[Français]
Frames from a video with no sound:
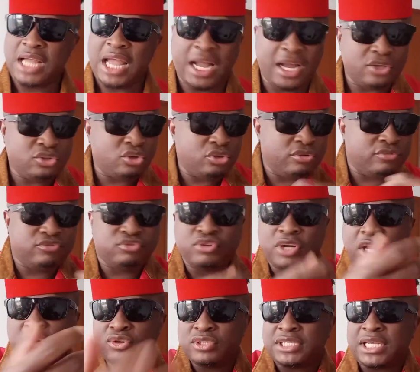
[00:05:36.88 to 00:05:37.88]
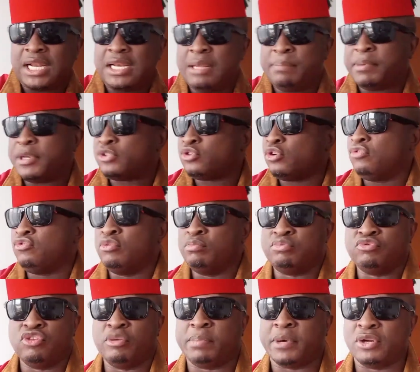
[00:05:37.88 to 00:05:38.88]
Arrêtez de vouloir le salir parce que vous
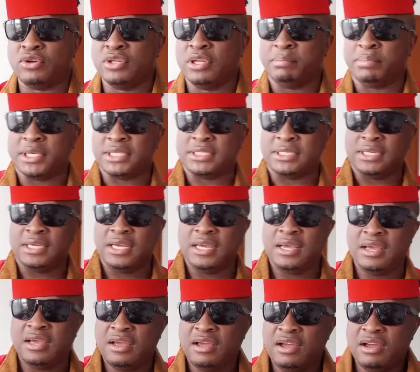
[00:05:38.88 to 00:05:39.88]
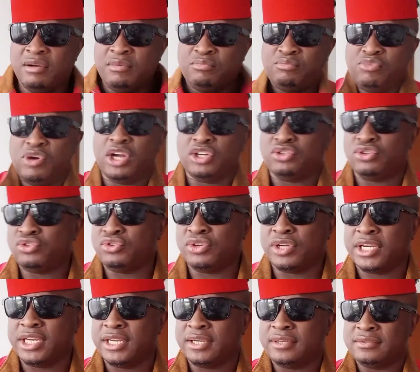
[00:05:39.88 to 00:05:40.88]
ne pouvez pas le dépasser. Moi, je
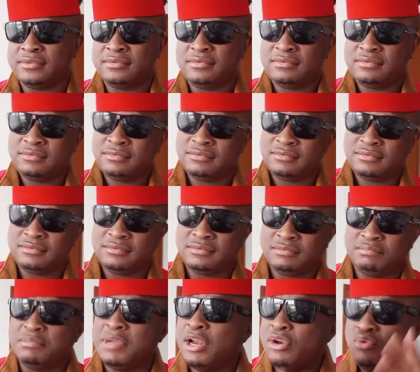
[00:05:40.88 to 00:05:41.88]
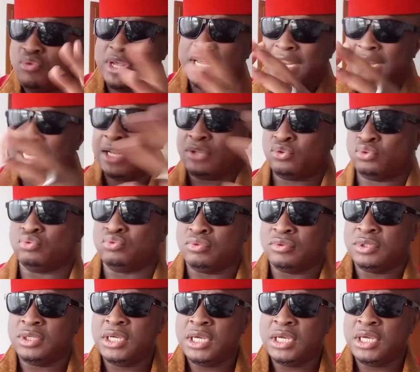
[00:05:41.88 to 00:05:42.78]
suis rien. Mais lui, il est tout.